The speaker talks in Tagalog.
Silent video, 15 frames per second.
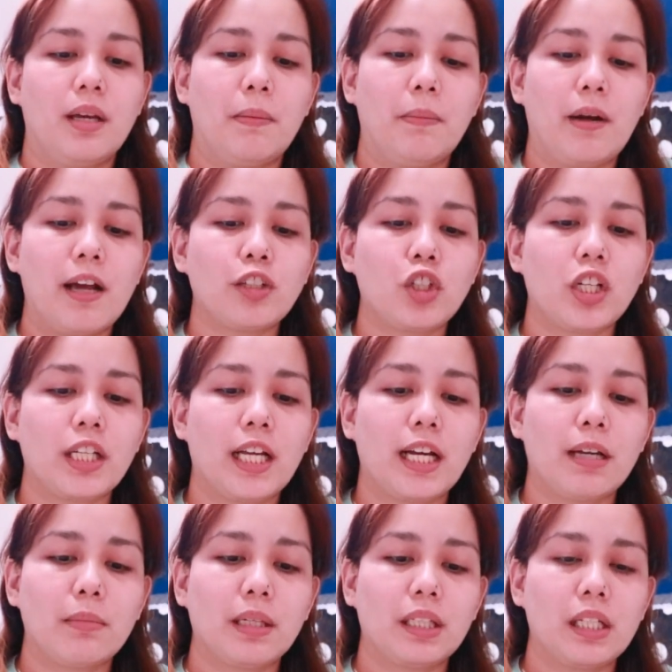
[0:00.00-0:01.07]
Pero actually,
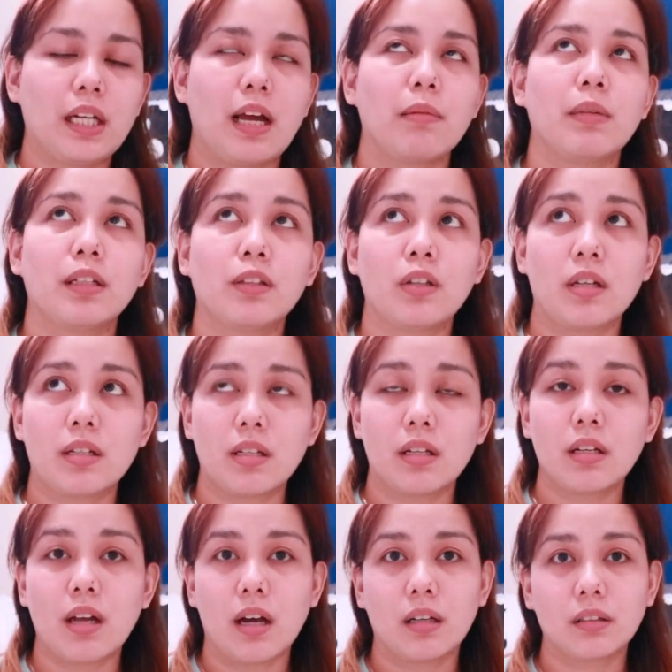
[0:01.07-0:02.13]
gagamitin namin to as
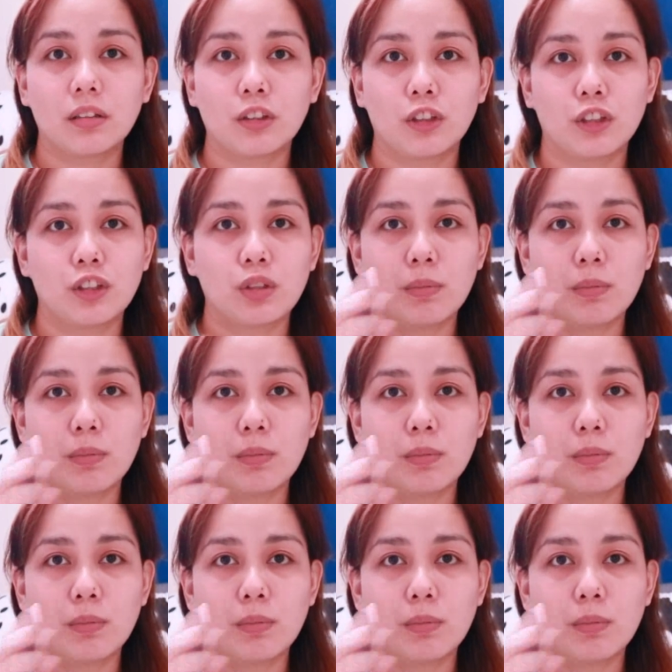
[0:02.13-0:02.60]
an outer.